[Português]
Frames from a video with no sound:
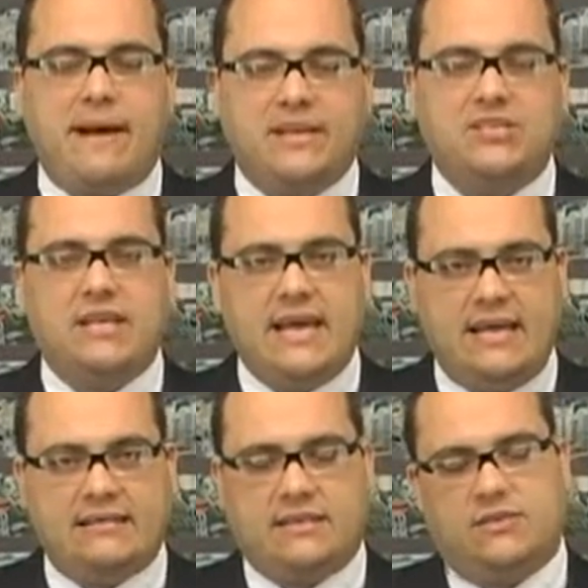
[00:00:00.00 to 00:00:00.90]
parte
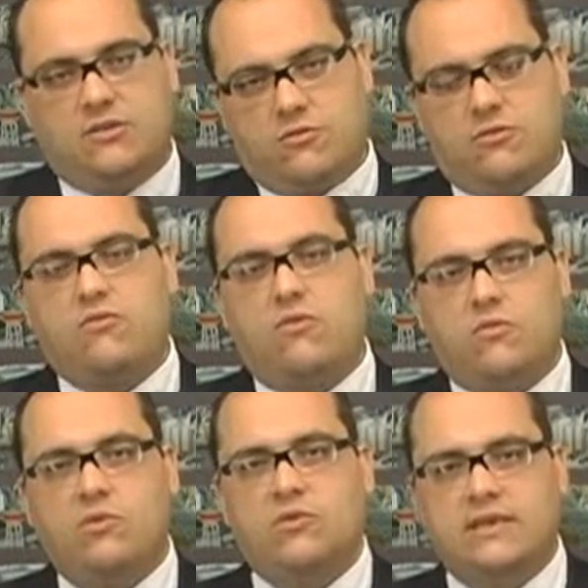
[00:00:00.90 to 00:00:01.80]
elétrica, de acordo
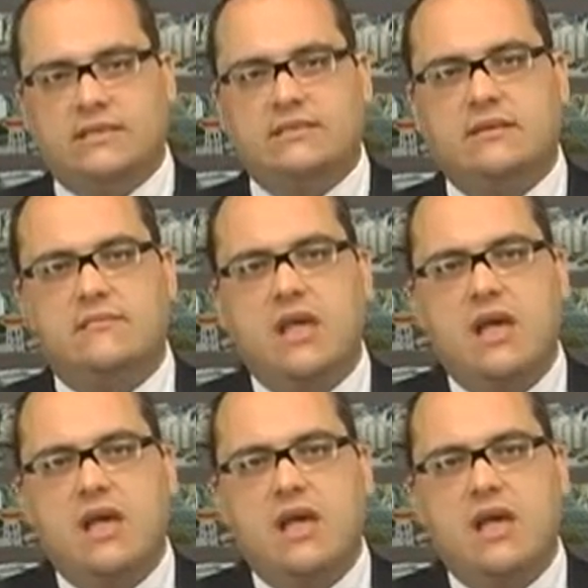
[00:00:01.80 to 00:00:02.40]
com o motorista.